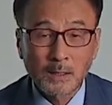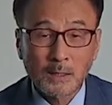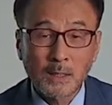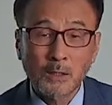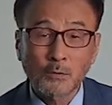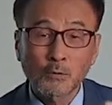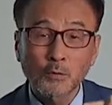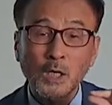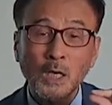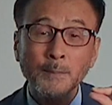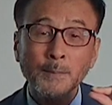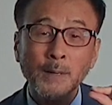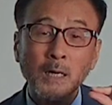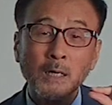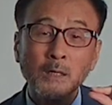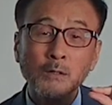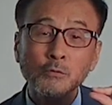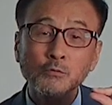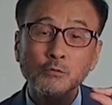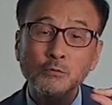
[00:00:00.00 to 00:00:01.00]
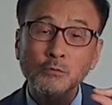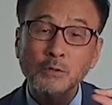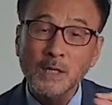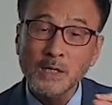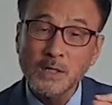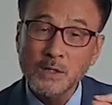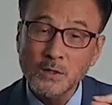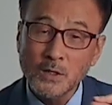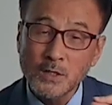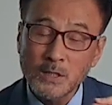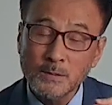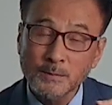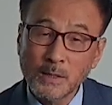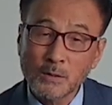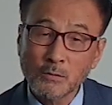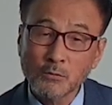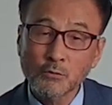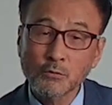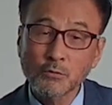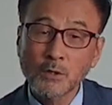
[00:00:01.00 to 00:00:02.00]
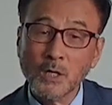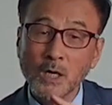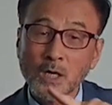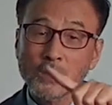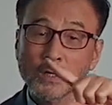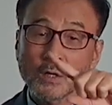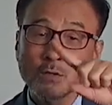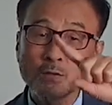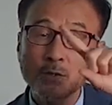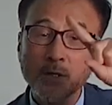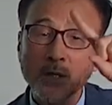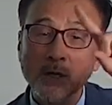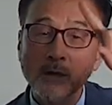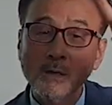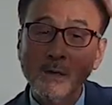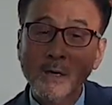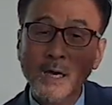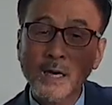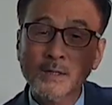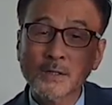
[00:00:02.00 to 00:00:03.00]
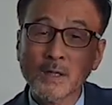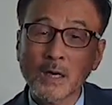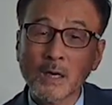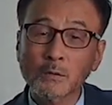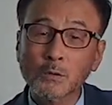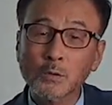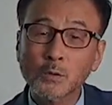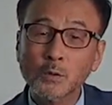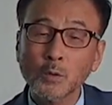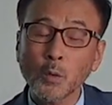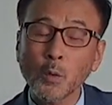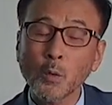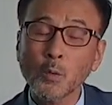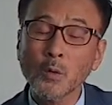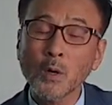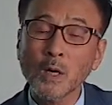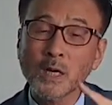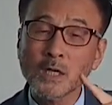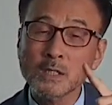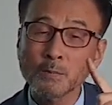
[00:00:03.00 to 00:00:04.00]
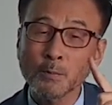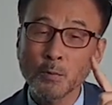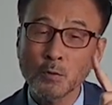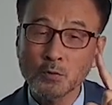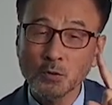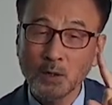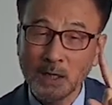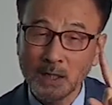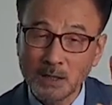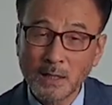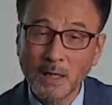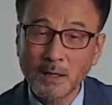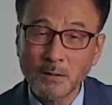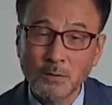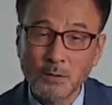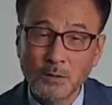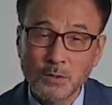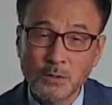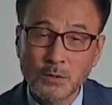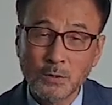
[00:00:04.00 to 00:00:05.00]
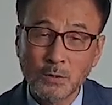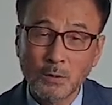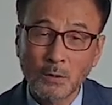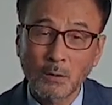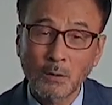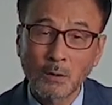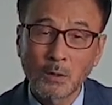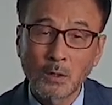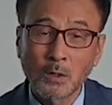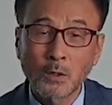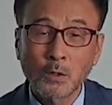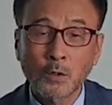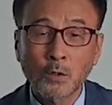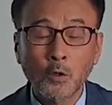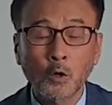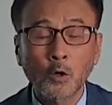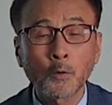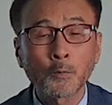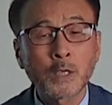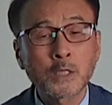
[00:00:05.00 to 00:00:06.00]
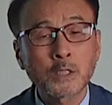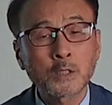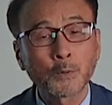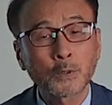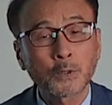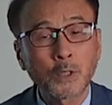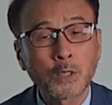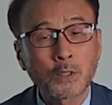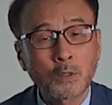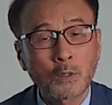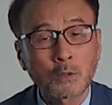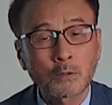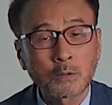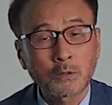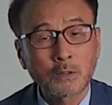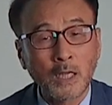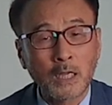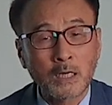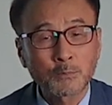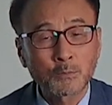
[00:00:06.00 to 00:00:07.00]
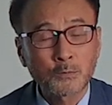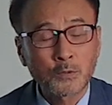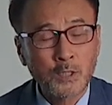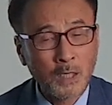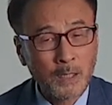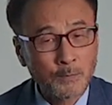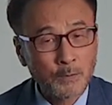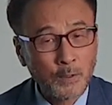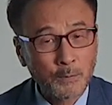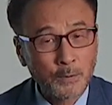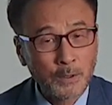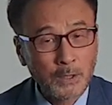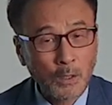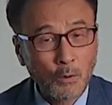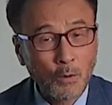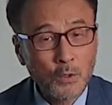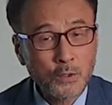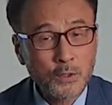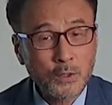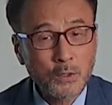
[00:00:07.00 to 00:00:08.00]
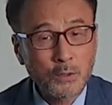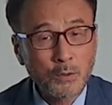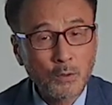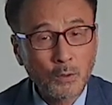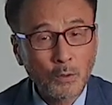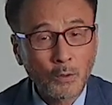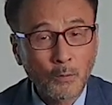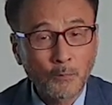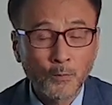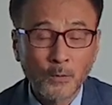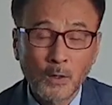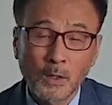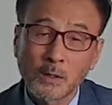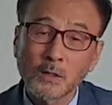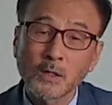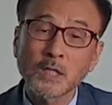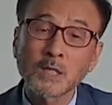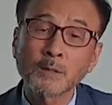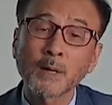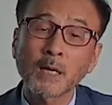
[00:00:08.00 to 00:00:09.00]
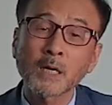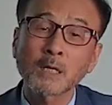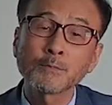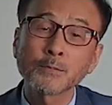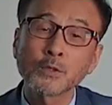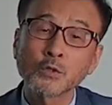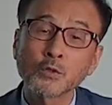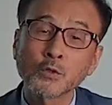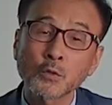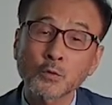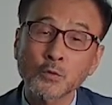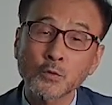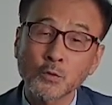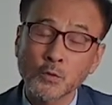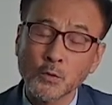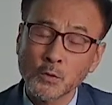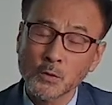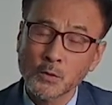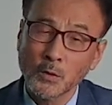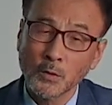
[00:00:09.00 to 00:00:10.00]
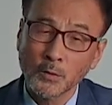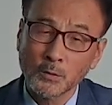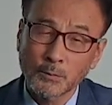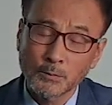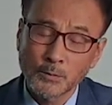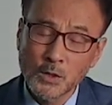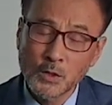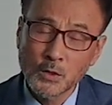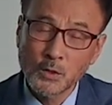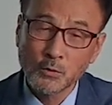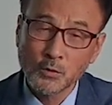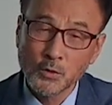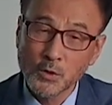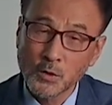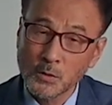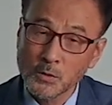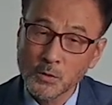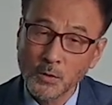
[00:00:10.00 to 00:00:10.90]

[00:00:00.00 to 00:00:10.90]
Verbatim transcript: 그러니까 우리가 말하는 국가는 있었지만 국가 전체를 하나로 통괄해서 볼 수가 있다는 것이죠. 그런 면에서 볼 때 저는 다른 사람들보다 훨씬 더 흔히 말하는 민족주의적, 성, 민족주의적